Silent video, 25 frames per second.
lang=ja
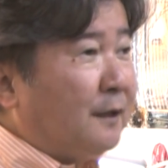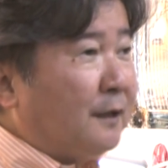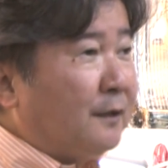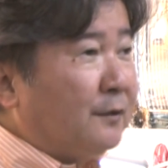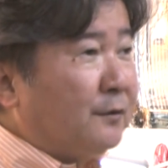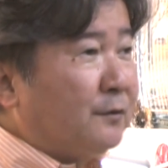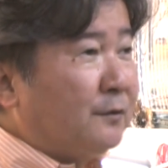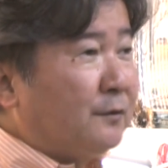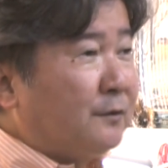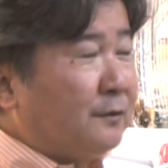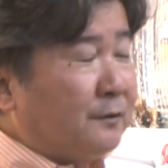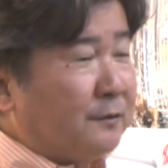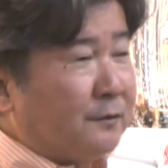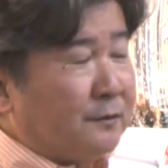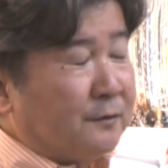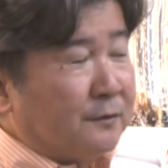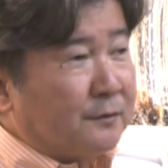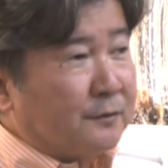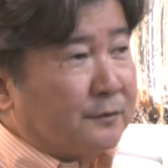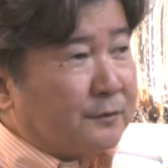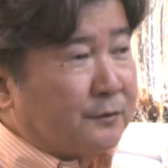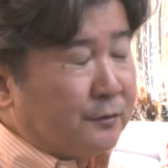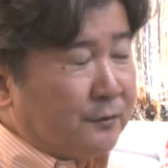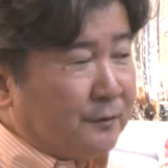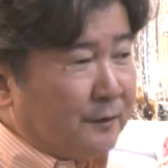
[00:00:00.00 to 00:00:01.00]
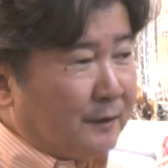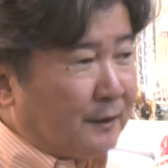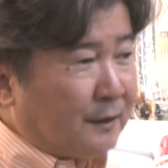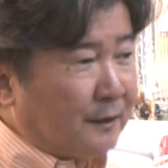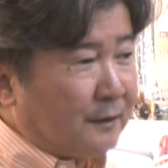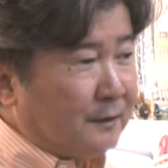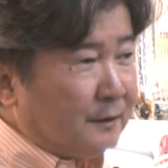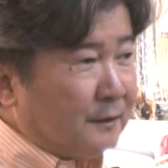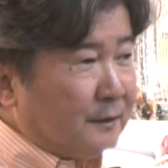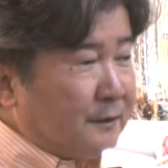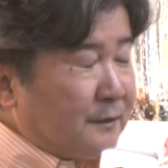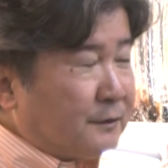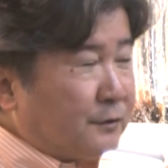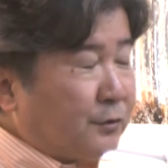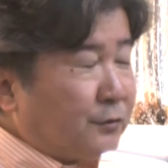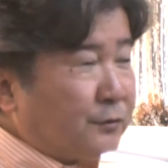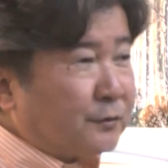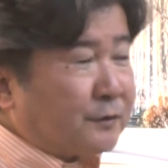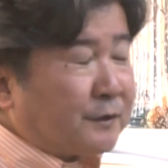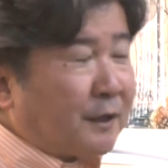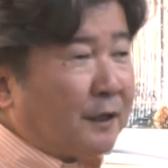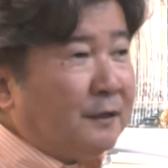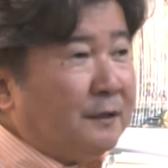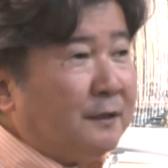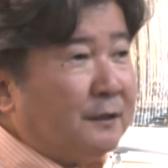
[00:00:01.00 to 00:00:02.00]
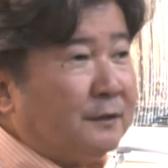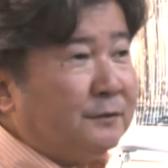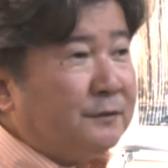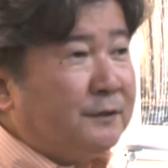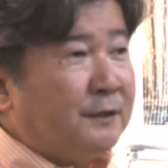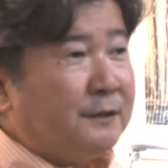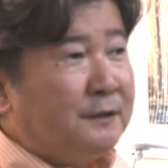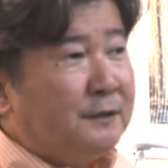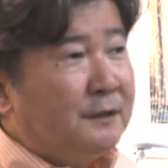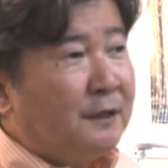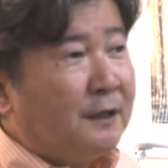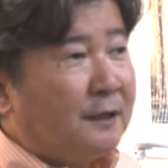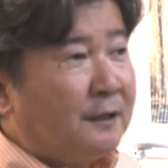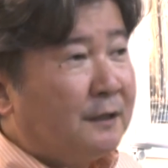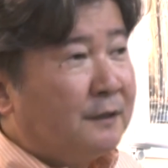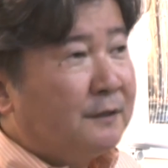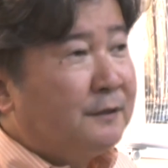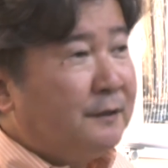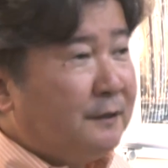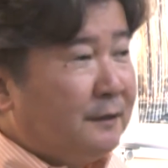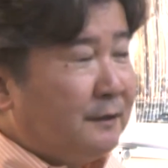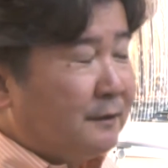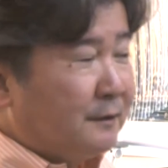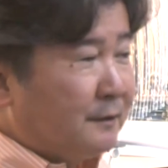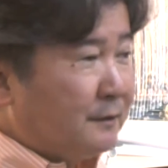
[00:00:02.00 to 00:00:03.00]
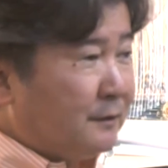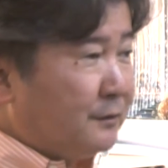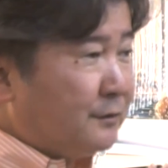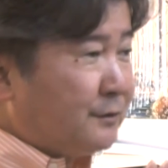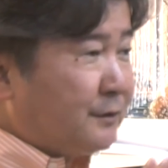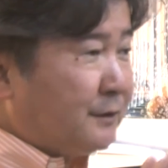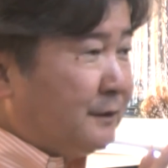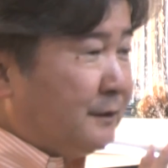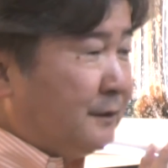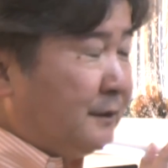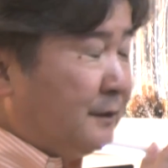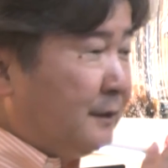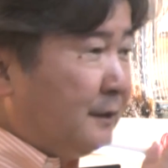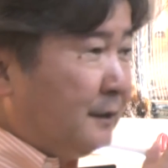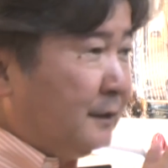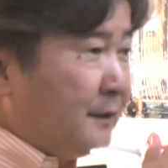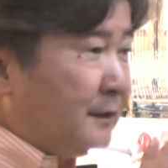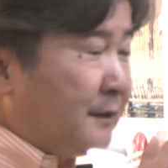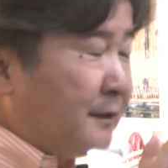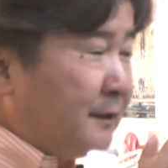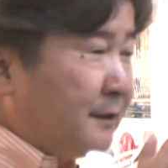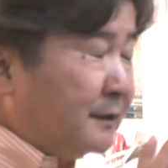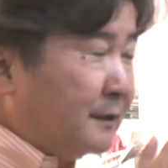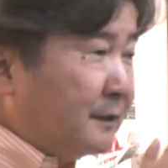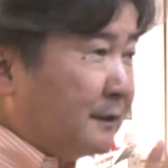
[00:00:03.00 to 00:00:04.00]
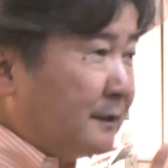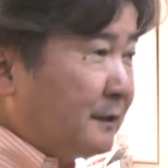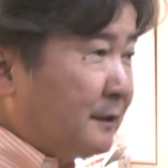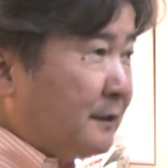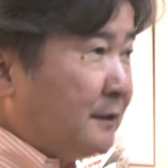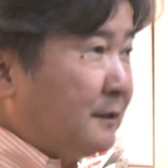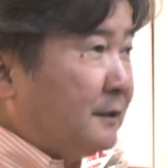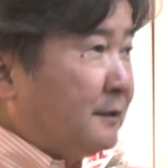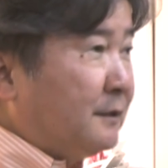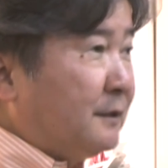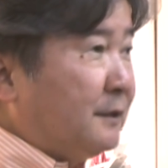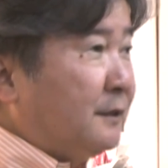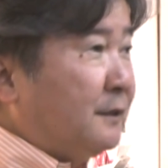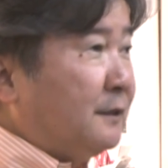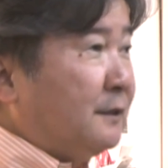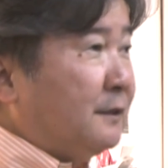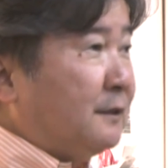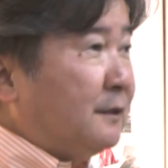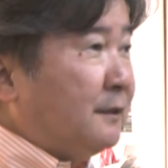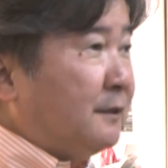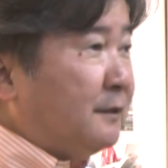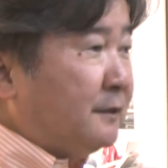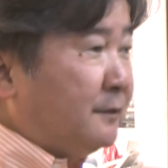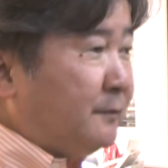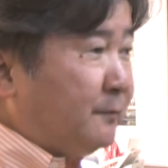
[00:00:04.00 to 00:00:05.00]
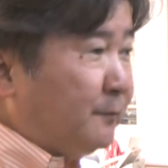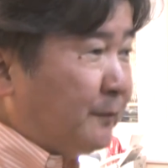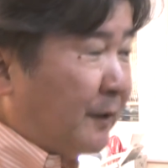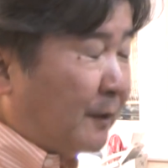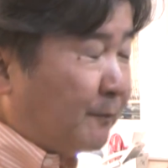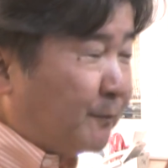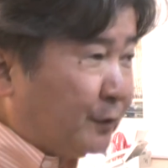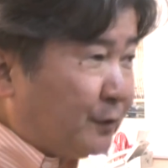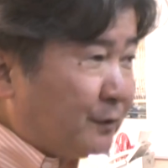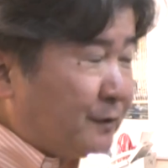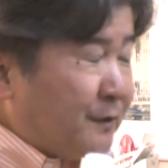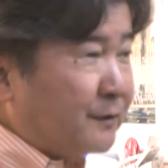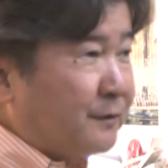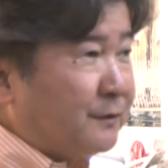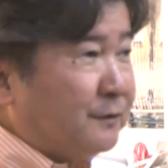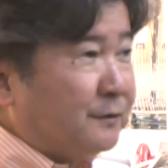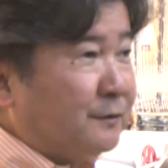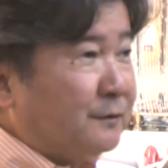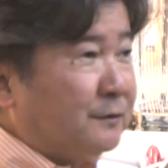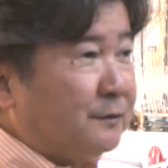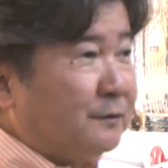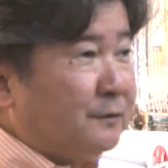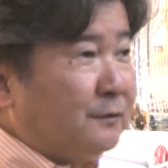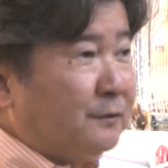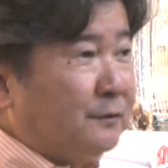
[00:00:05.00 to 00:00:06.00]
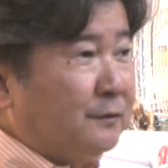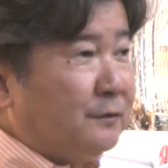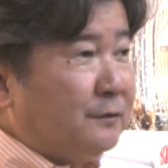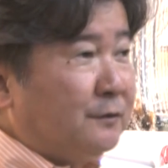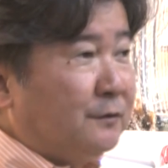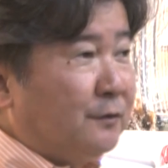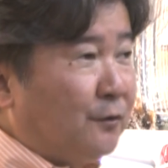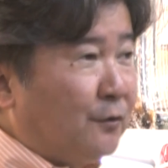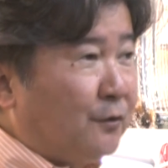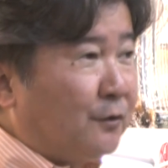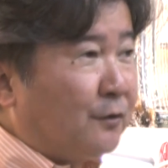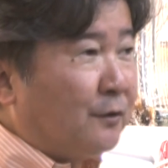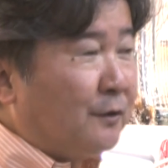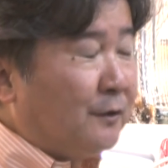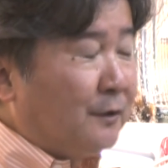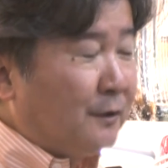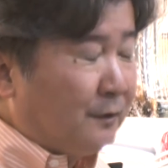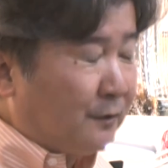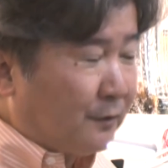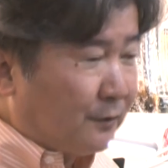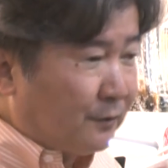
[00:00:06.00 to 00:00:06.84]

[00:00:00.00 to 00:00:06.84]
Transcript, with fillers: あのー、ていうのはちょっと短絡的なね要するにえーまあ、プロセスを